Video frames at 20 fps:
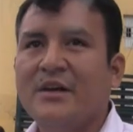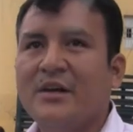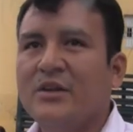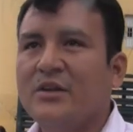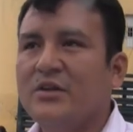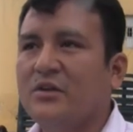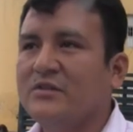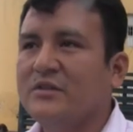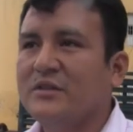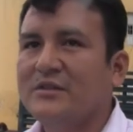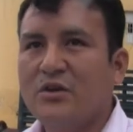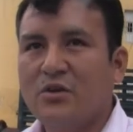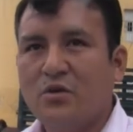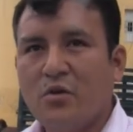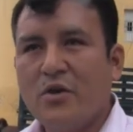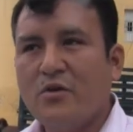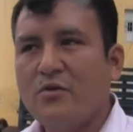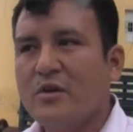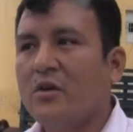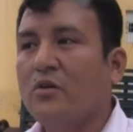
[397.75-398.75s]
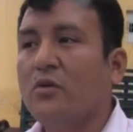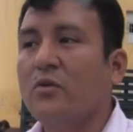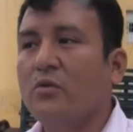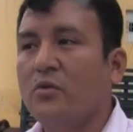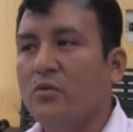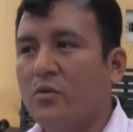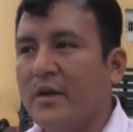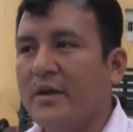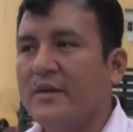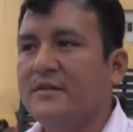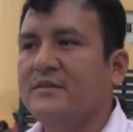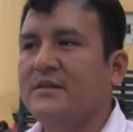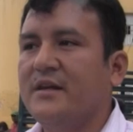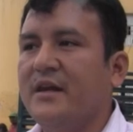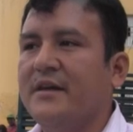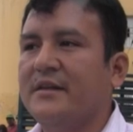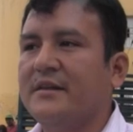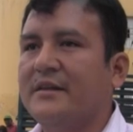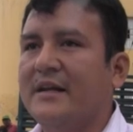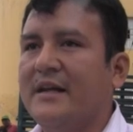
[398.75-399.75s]
Entonces no hay una
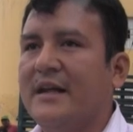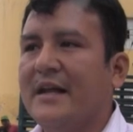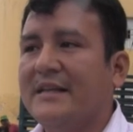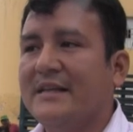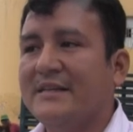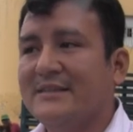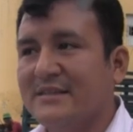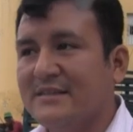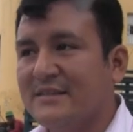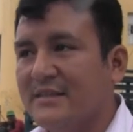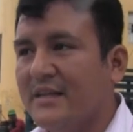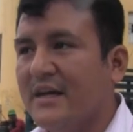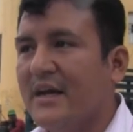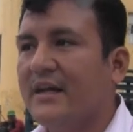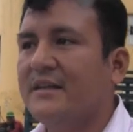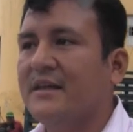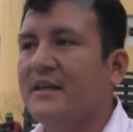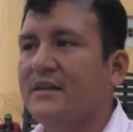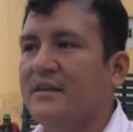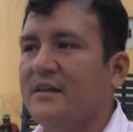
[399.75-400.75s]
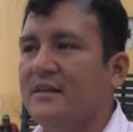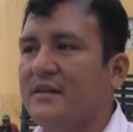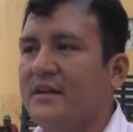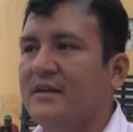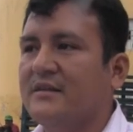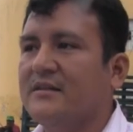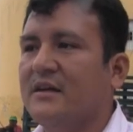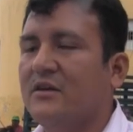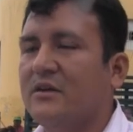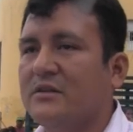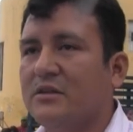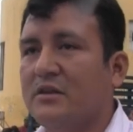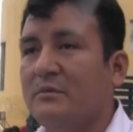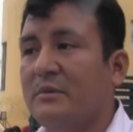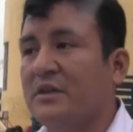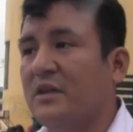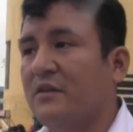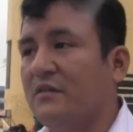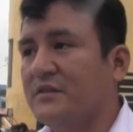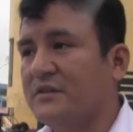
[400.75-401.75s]
congruencia entre la necesidad que tiene en este caso el
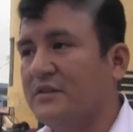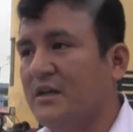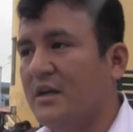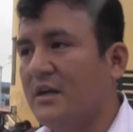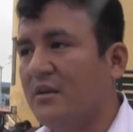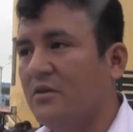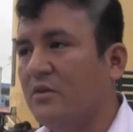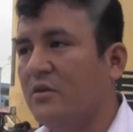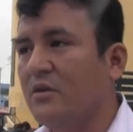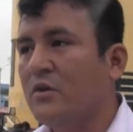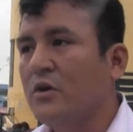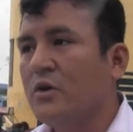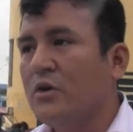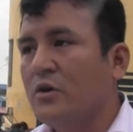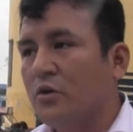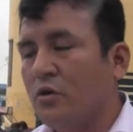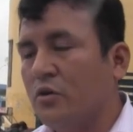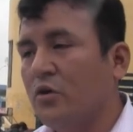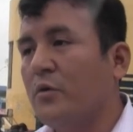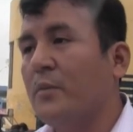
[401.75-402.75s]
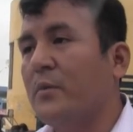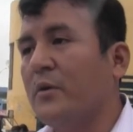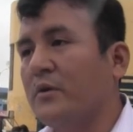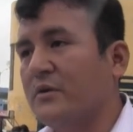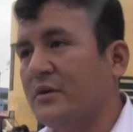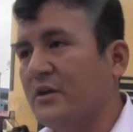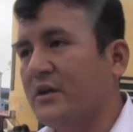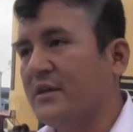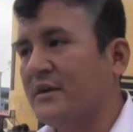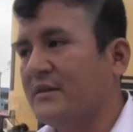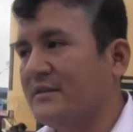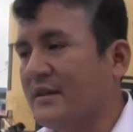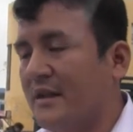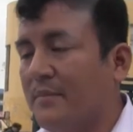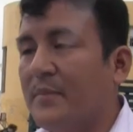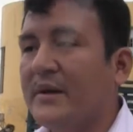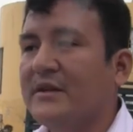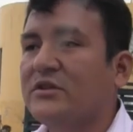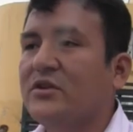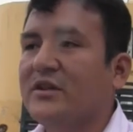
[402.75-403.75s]
beneficiario con los, este,
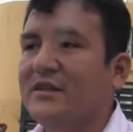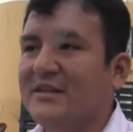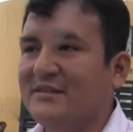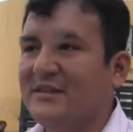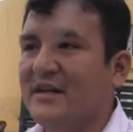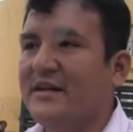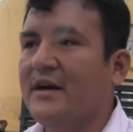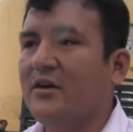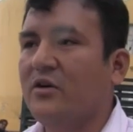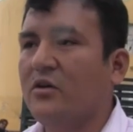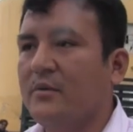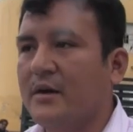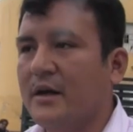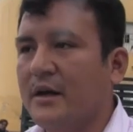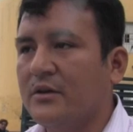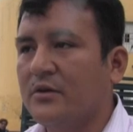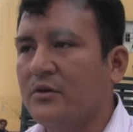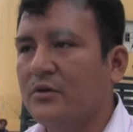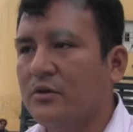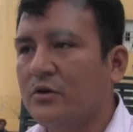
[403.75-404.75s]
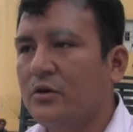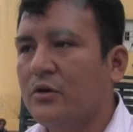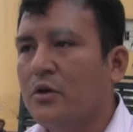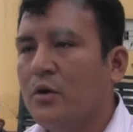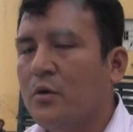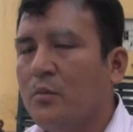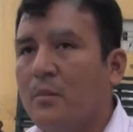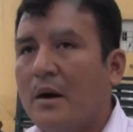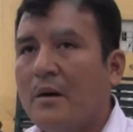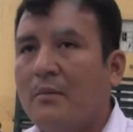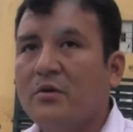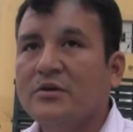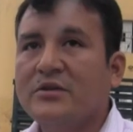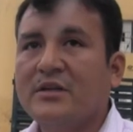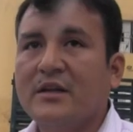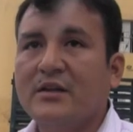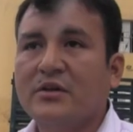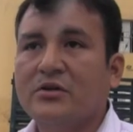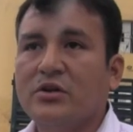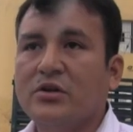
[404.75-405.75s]
el precio que se estaría cobrando. ¿no? Vamos
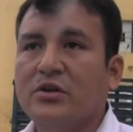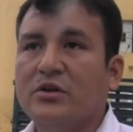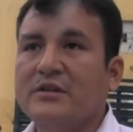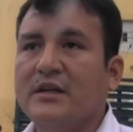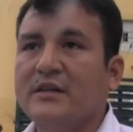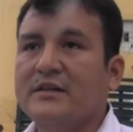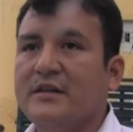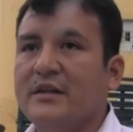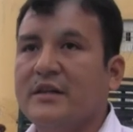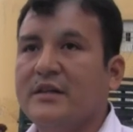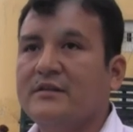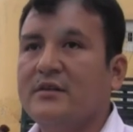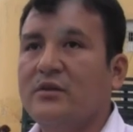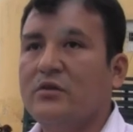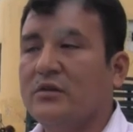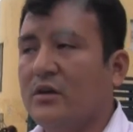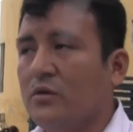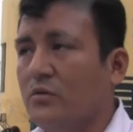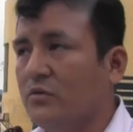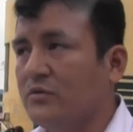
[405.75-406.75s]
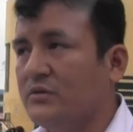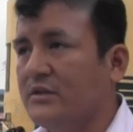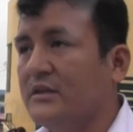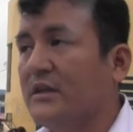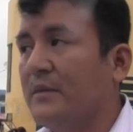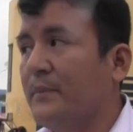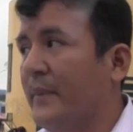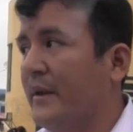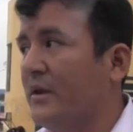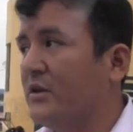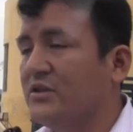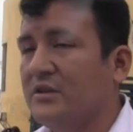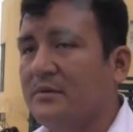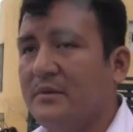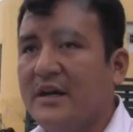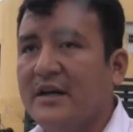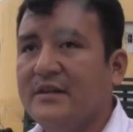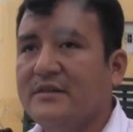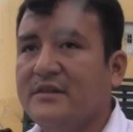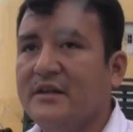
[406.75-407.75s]
a nosotros a hacer este, los ajustes, pero si
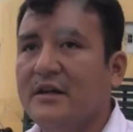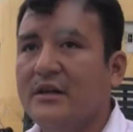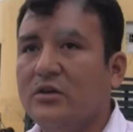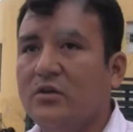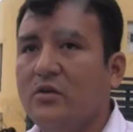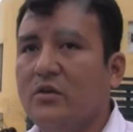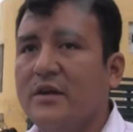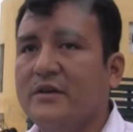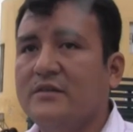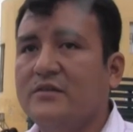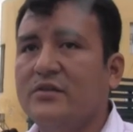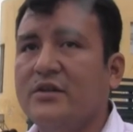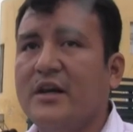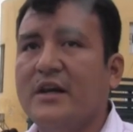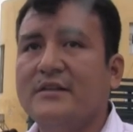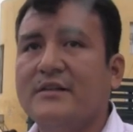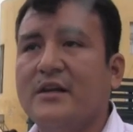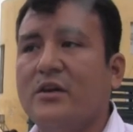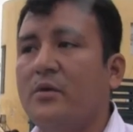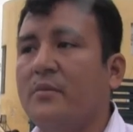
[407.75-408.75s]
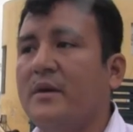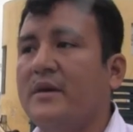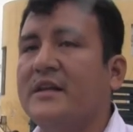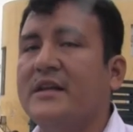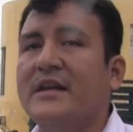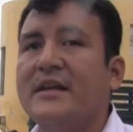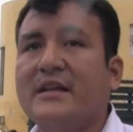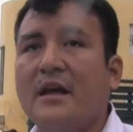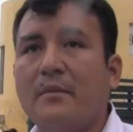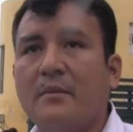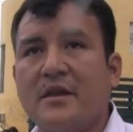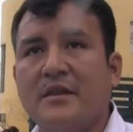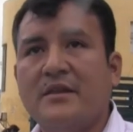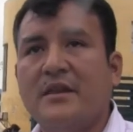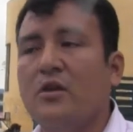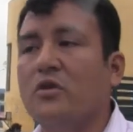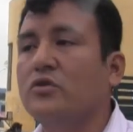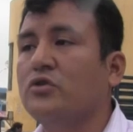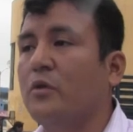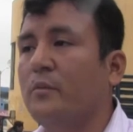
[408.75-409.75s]
bien es cierto, eso ya se lo ve
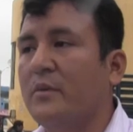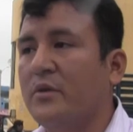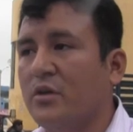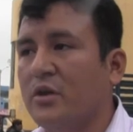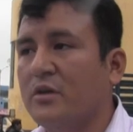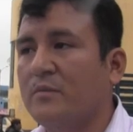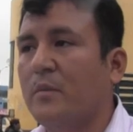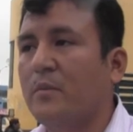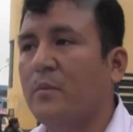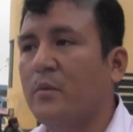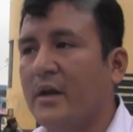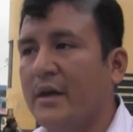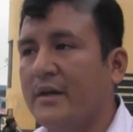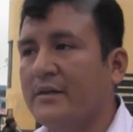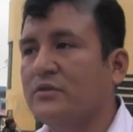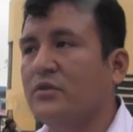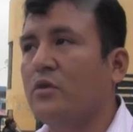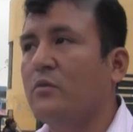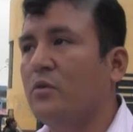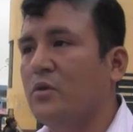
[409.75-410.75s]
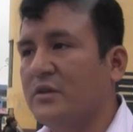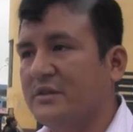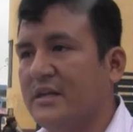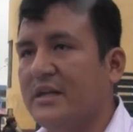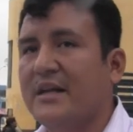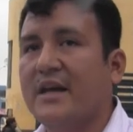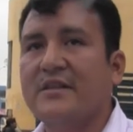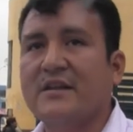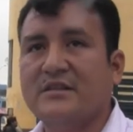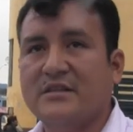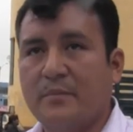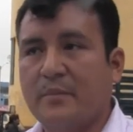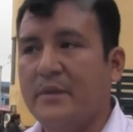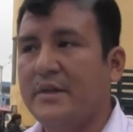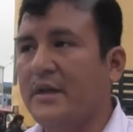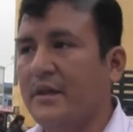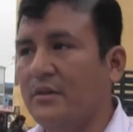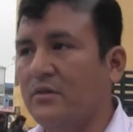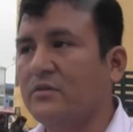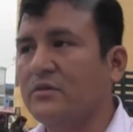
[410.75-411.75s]
directamente los comedores populares cómo lo estarían
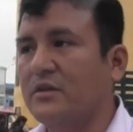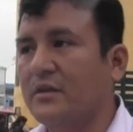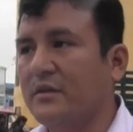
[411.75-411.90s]
desempeñando.